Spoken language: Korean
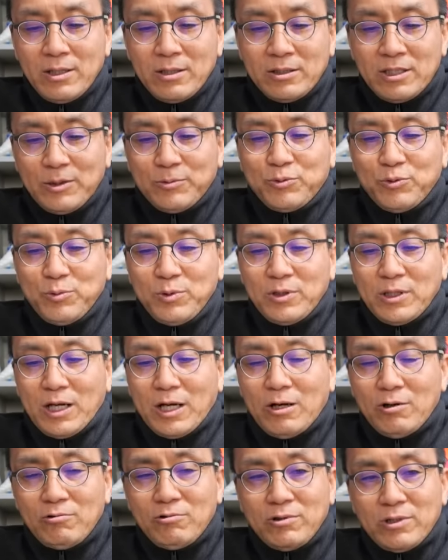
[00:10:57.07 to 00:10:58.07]
제품이
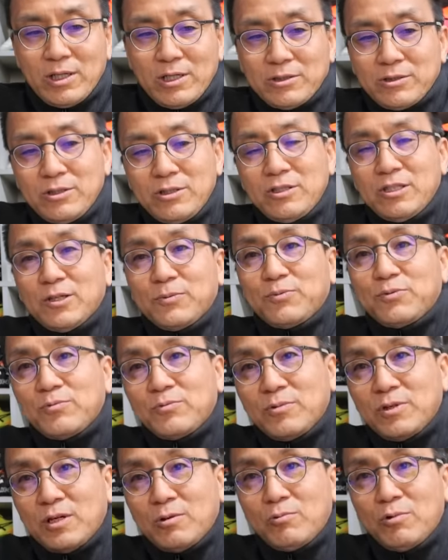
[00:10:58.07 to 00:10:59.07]
나오고 나서 이
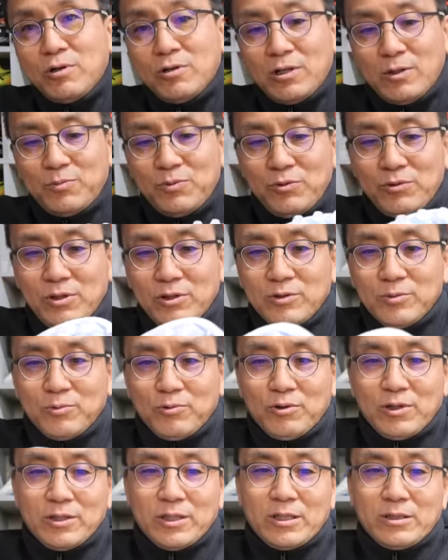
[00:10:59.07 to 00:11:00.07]
제품과 원과 비교해서
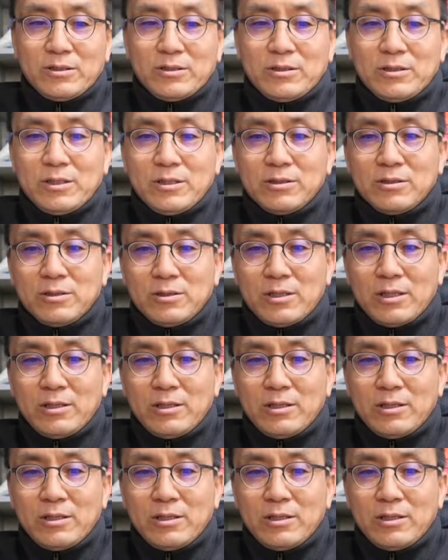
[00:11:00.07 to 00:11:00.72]
뭐가 다르지 했을